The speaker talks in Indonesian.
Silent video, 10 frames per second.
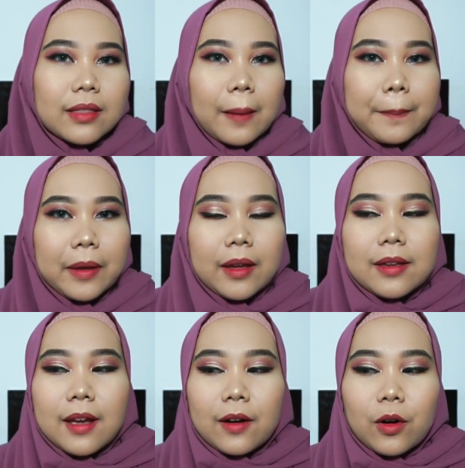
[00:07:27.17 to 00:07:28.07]

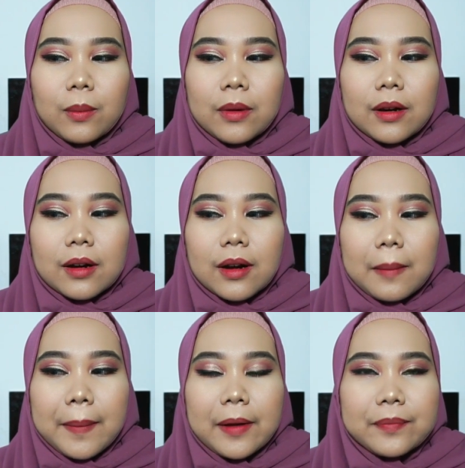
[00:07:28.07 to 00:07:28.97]
tapi yang nomor
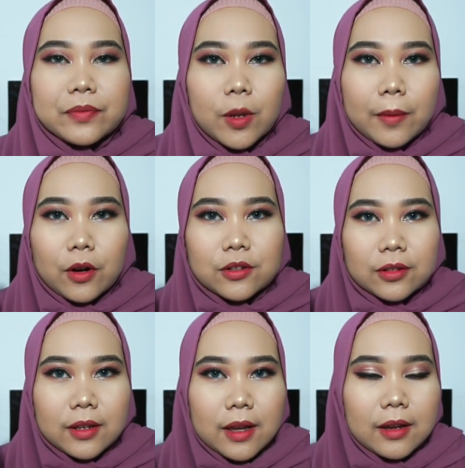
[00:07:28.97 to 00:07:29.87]
apa nomor
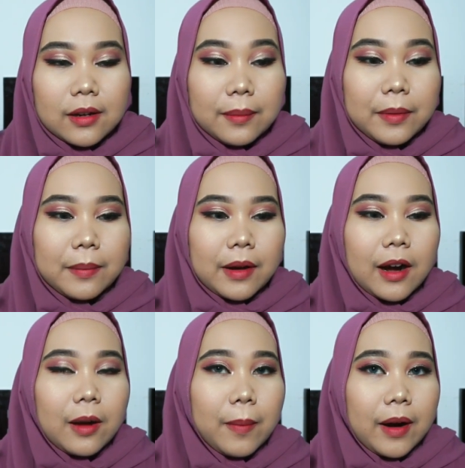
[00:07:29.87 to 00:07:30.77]
03 ini lebih
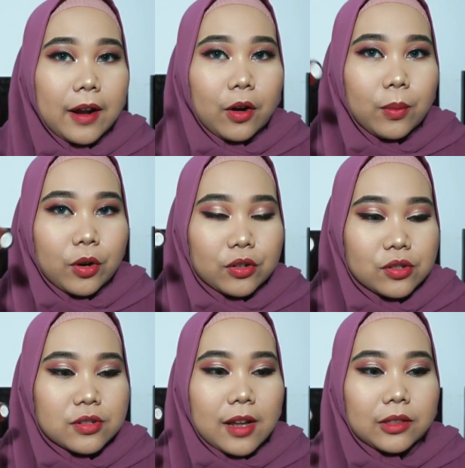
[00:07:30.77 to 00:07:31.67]
merah daripada yang nomor 01